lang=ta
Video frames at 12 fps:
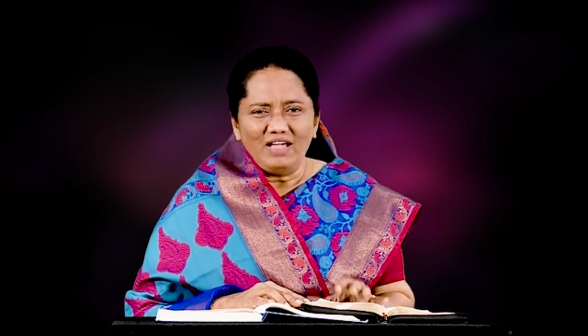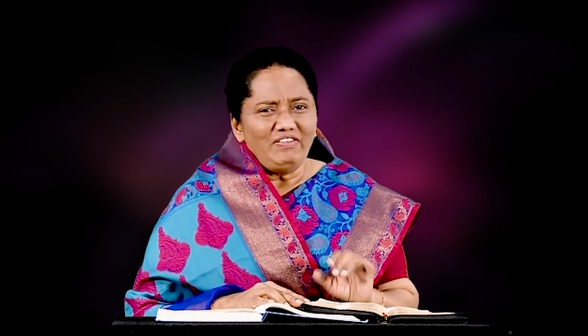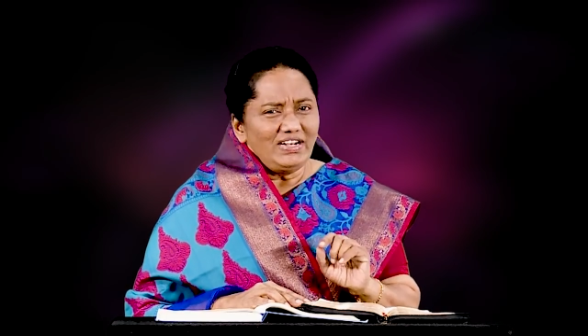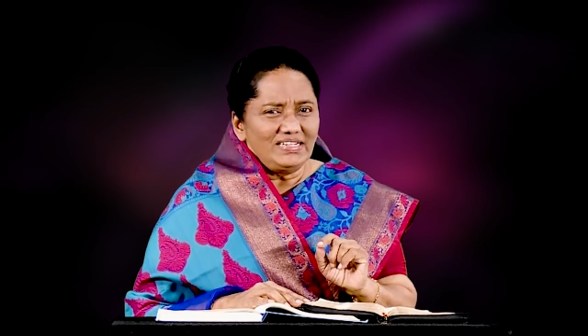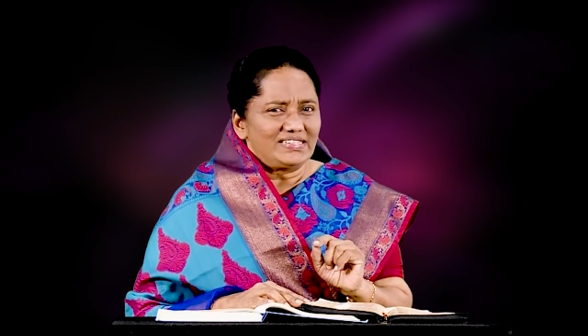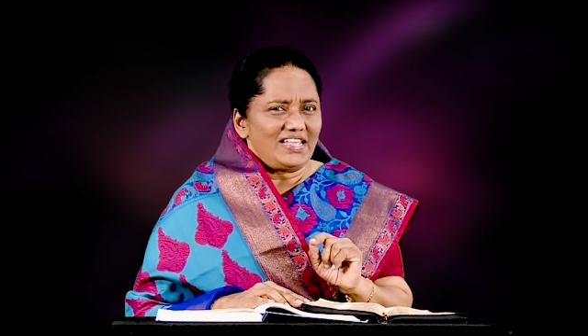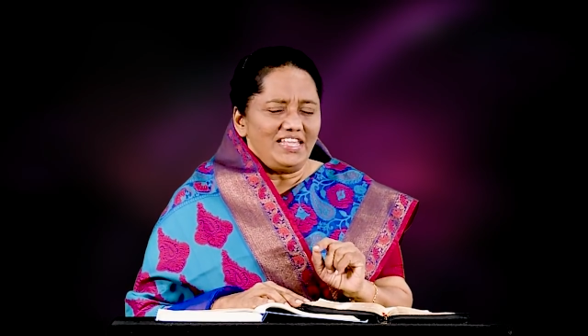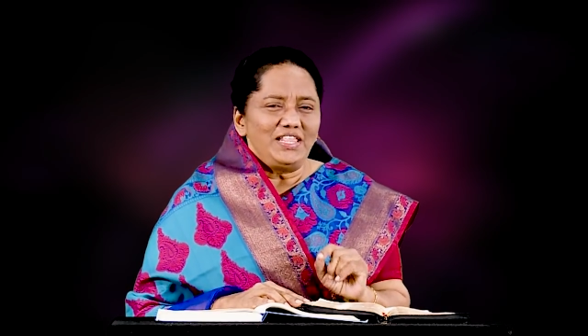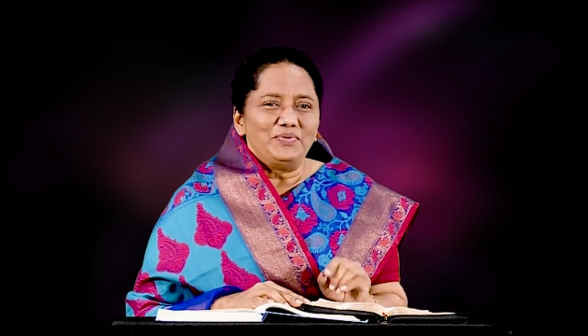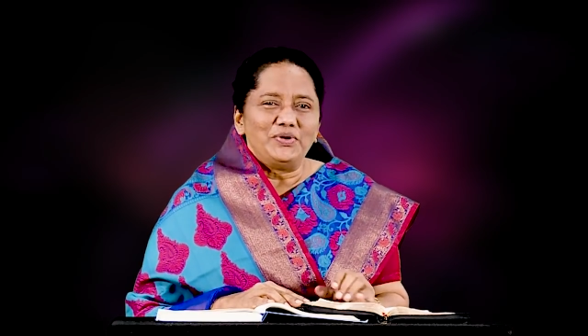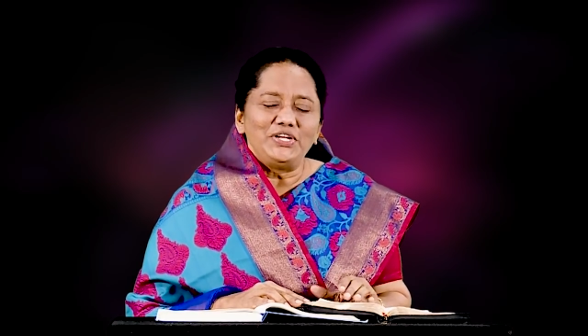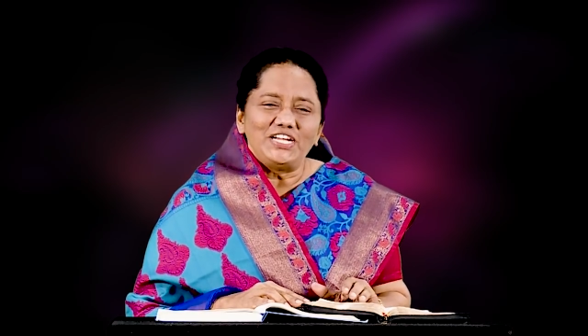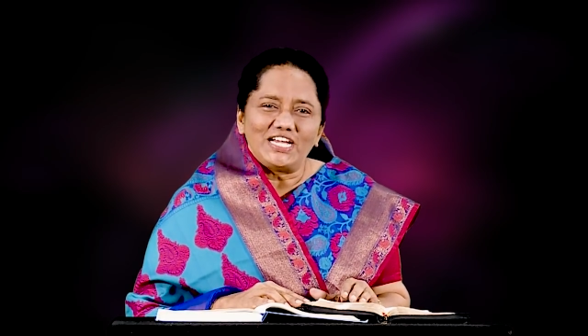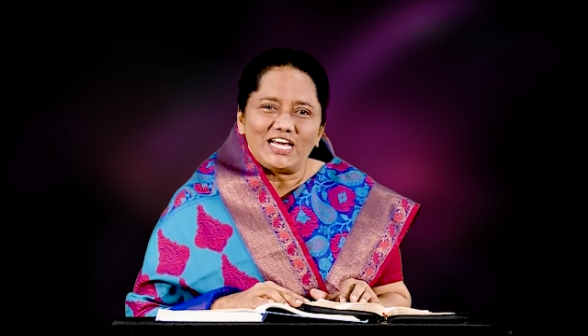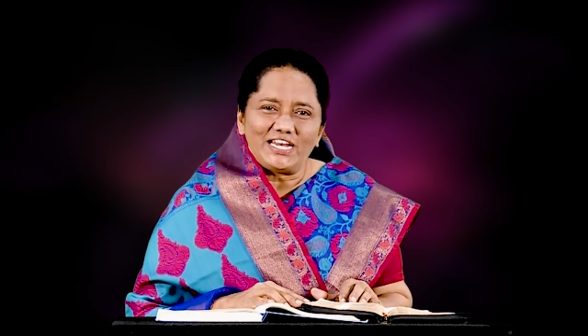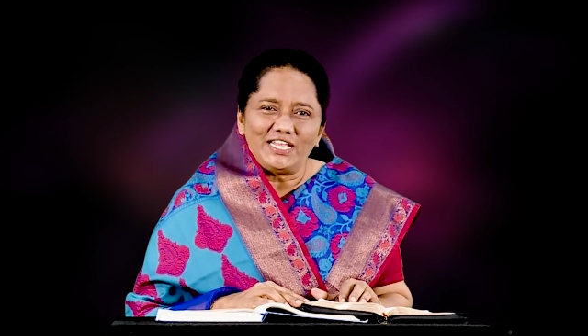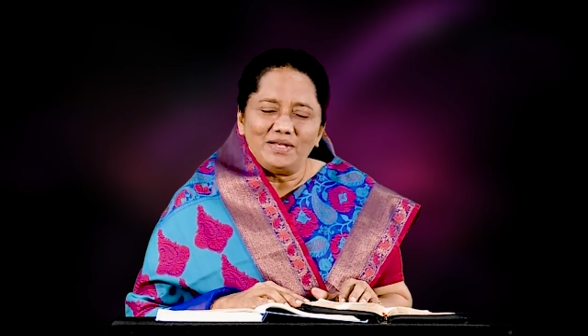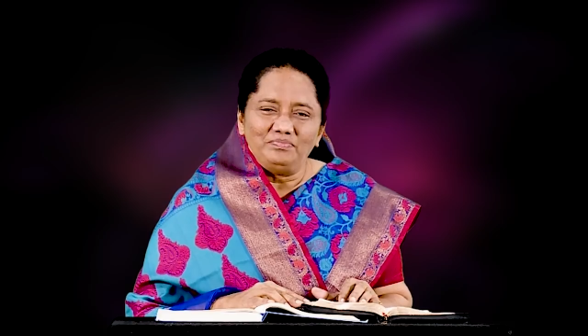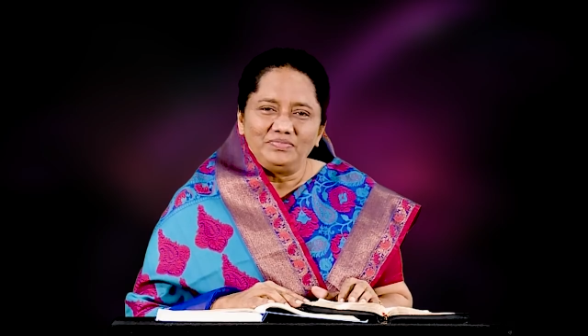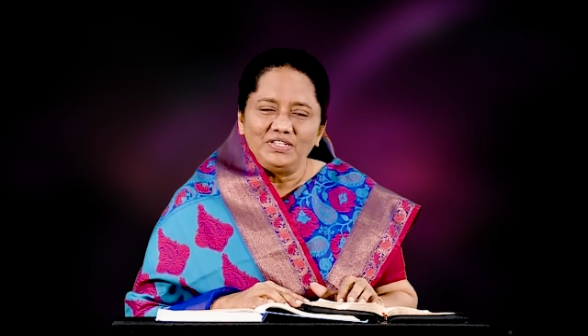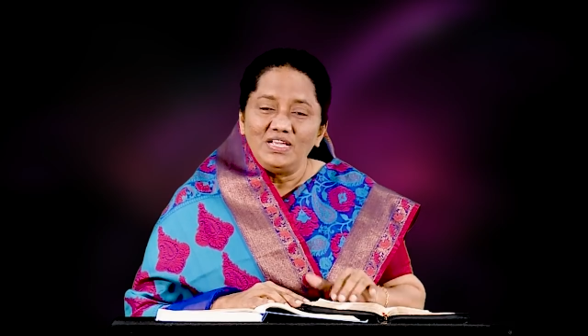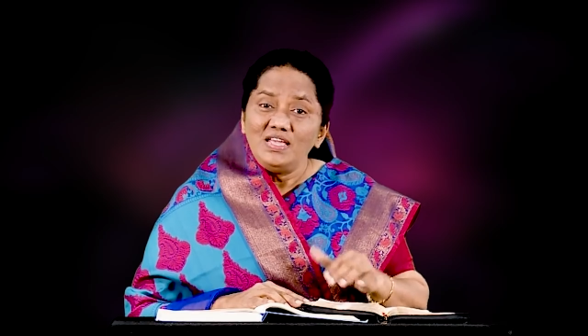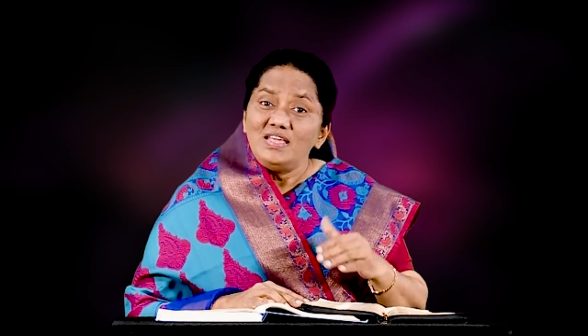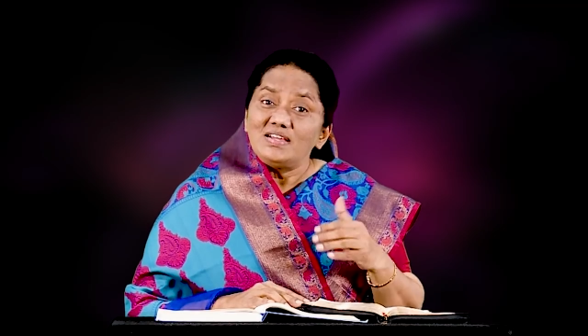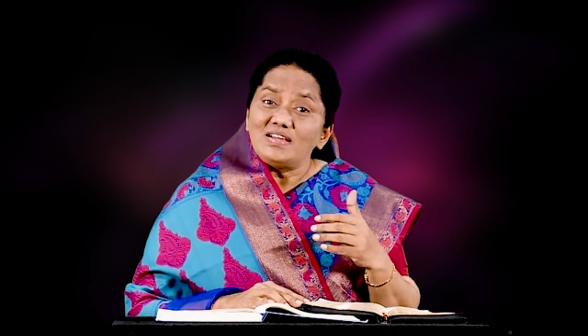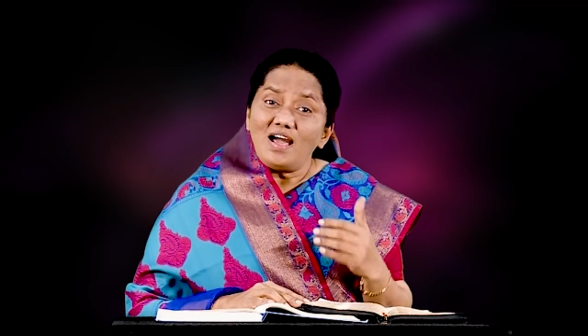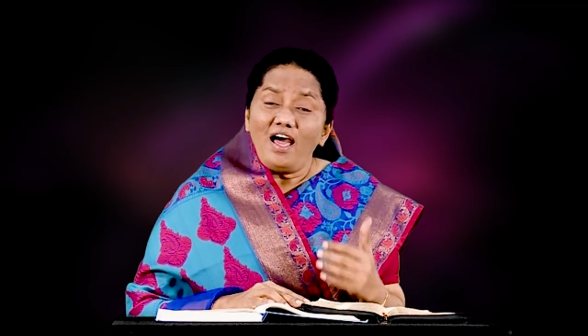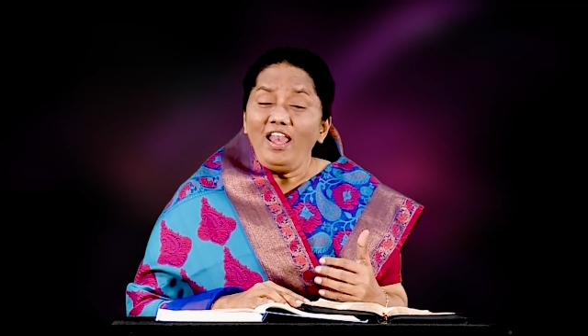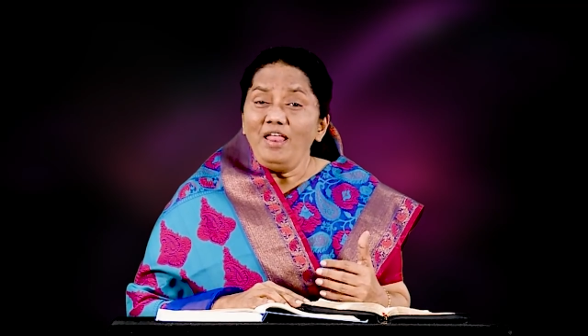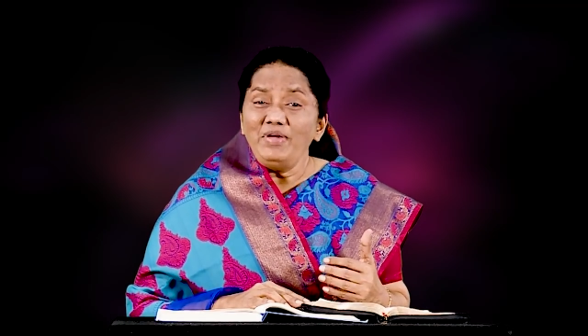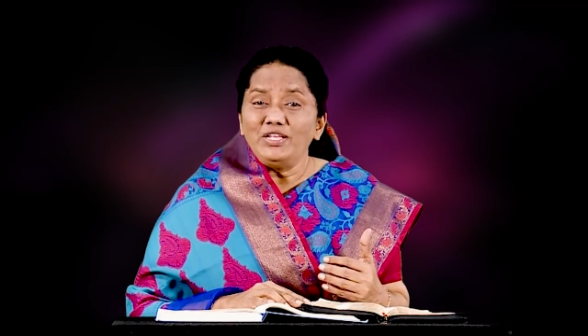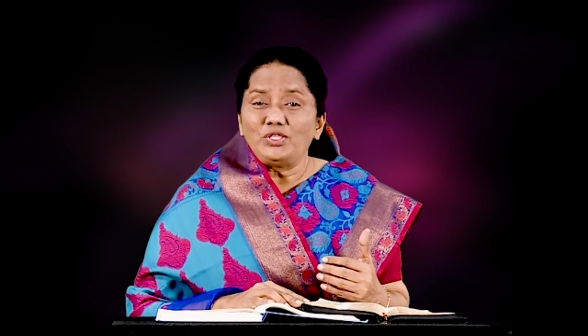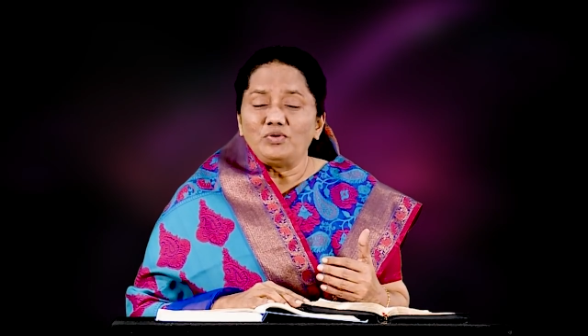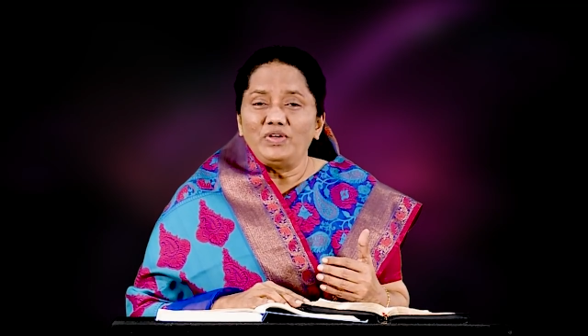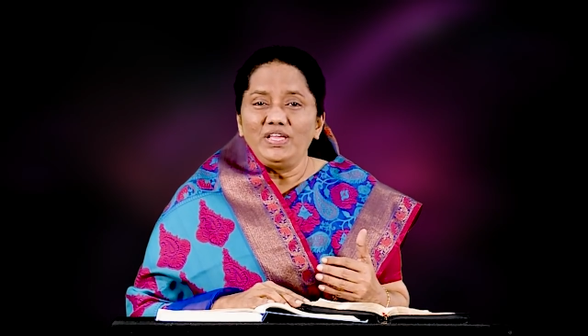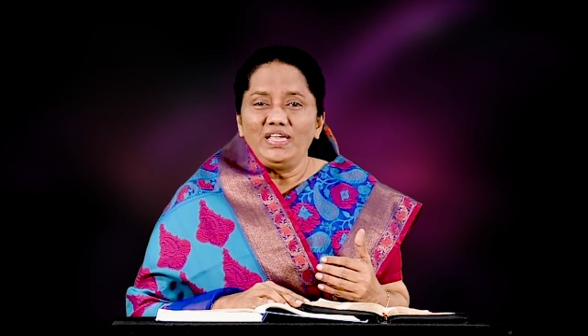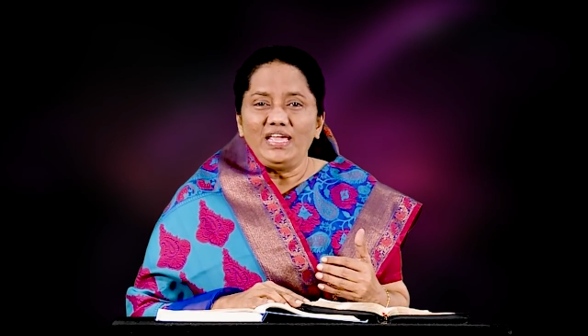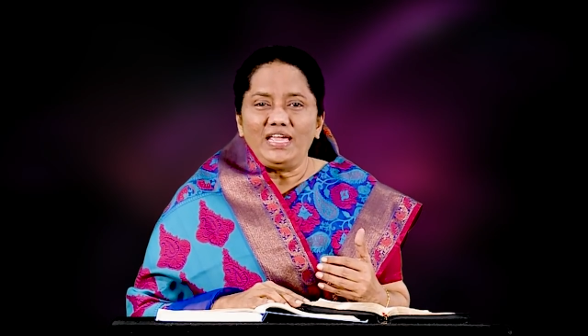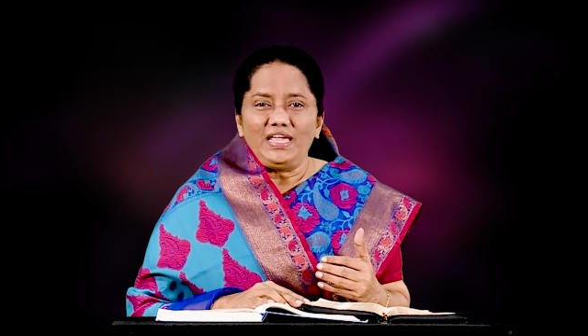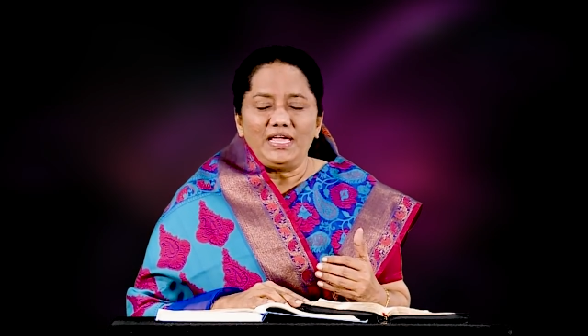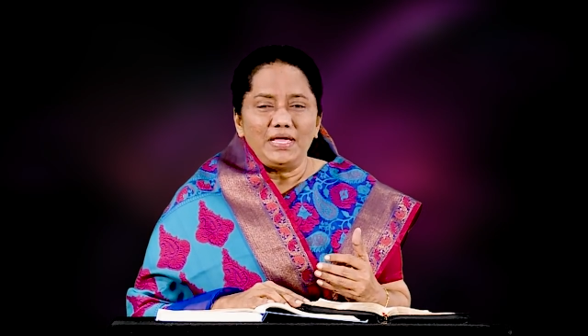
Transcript: அவர்கள் செய்த ஒரு காரியம் காலமை துவங்கி